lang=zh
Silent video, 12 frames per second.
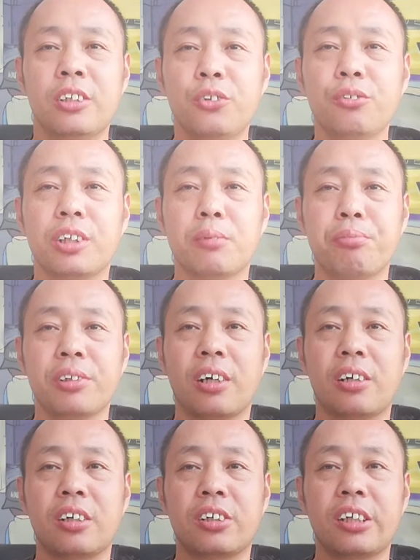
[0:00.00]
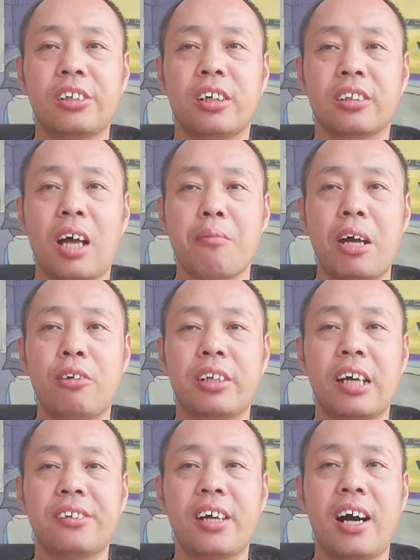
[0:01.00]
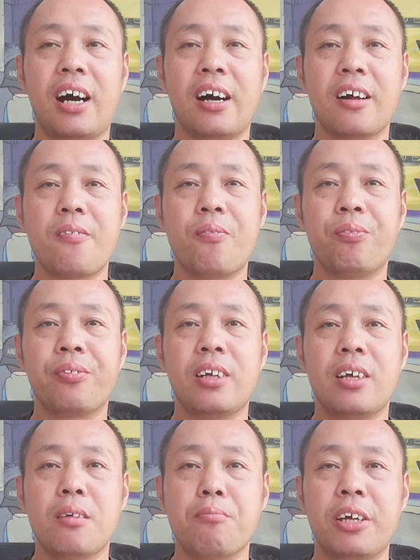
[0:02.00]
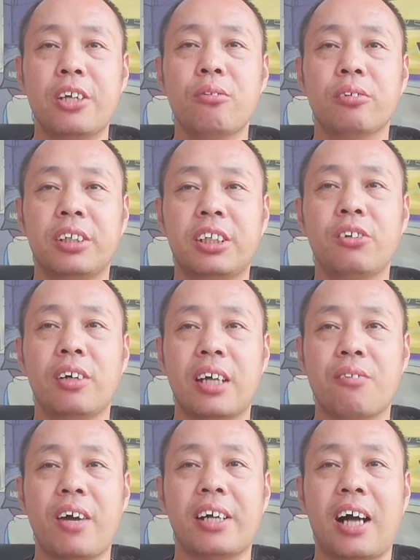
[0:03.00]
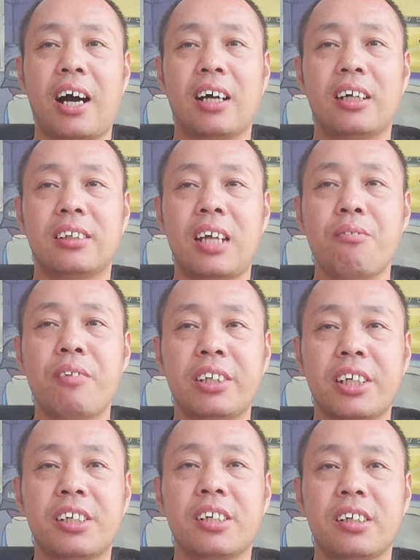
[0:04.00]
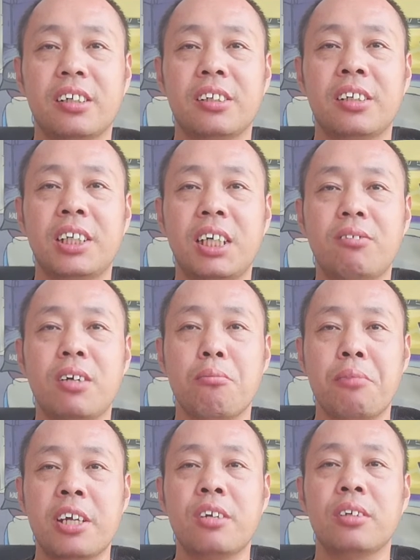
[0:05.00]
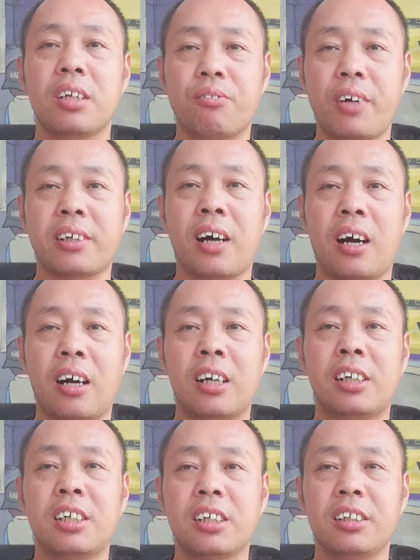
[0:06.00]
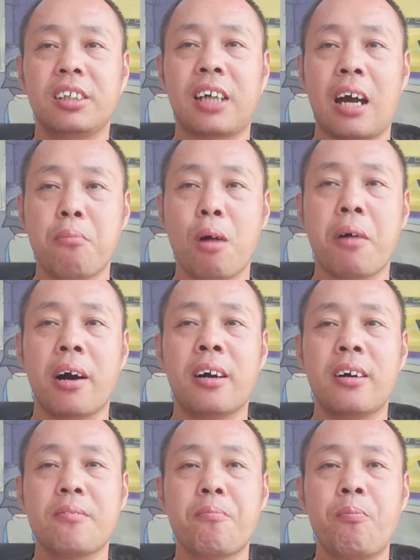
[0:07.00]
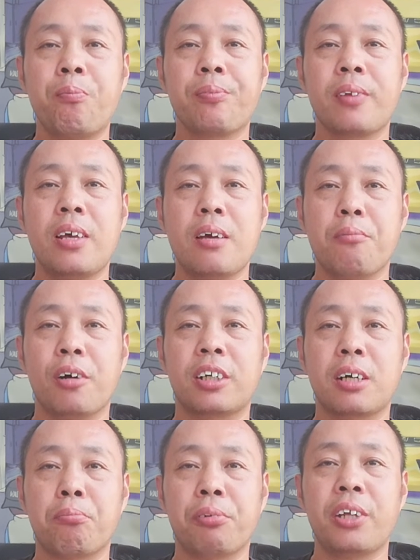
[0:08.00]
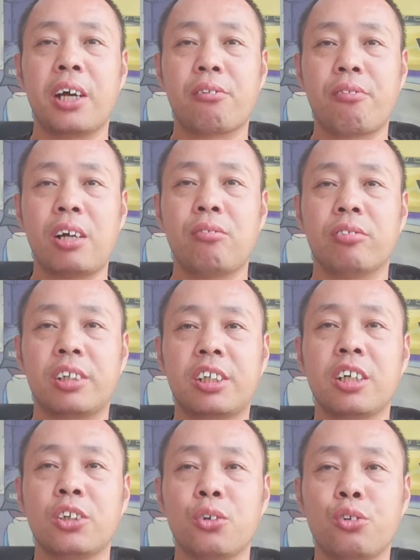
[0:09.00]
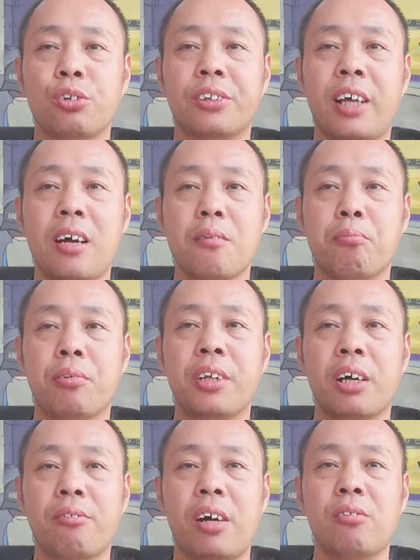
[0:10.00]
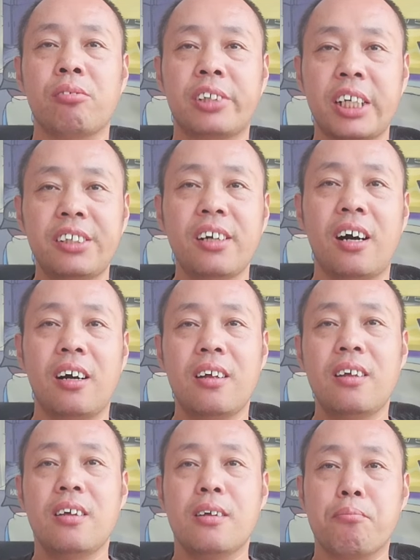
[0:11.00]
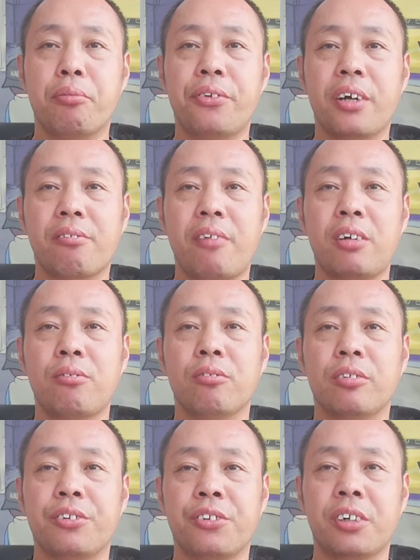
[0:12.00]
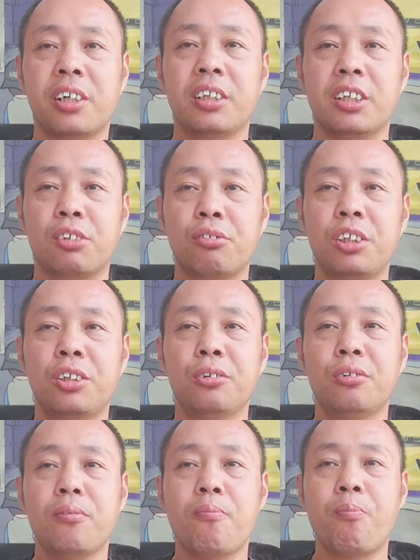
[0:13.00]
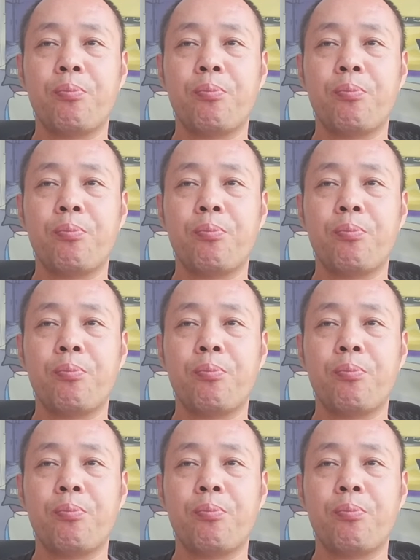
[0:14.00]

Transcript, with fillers: 就是不想让真相大白于天下。民众的确也犯傻，但问题是你因为民众的犯傻而正义感爆棚。表示不再关注郑州水灾，不再关注真相，不再关注责任的追究，